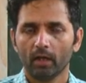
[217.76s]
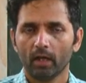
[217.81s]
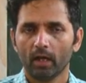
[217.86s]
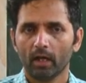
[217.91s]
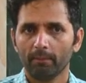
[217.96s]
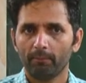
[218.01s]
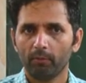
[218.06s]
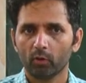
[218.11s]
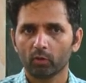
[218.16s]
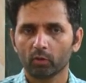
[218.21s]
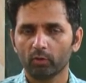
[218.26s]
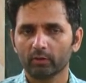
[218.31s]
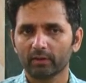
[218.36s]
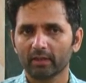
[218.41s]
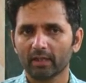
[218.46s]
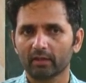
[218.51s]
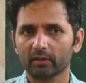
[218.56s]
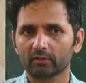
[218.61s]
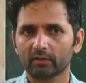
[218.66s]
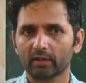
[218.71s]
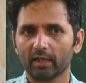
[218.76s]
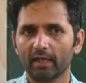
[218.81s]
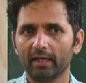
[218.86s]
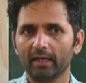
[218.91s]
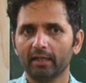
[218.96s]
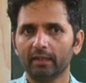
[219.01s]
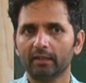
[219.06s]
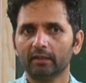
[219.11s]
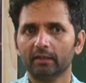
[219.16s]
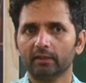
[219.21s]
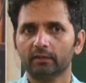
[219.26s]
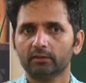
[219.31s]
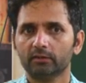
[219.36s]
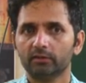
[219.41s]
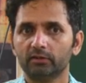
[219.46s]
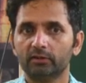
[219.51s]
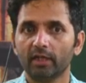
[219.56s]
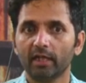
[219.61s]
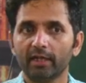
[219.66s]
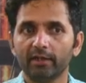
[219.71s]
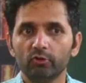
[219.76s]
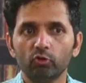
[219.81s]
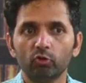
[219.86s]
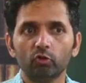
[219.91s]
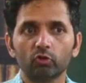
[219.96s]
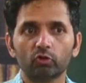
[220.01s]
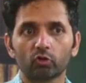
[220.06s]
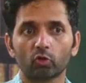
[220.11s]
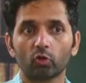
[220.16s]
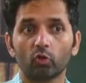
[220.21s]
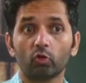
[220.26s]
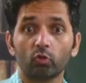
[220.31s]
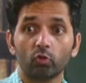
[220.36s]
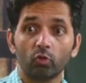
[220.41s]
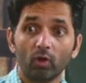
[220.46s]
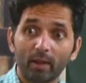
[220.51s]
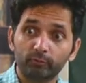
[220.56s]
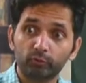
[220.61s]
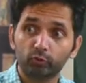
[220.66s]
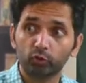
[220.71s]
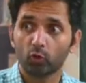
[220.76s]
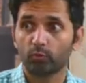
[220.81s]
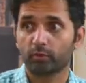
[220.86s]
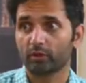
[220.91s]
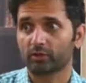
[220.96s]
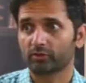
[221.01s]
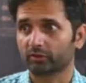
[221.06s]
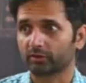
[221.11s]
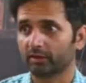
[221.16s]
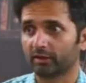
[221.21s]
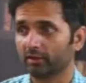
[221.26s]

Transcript: अब बोरोन क्या करता है ये न्यूट्रॉन को एब्जॉर्ब कर सकता है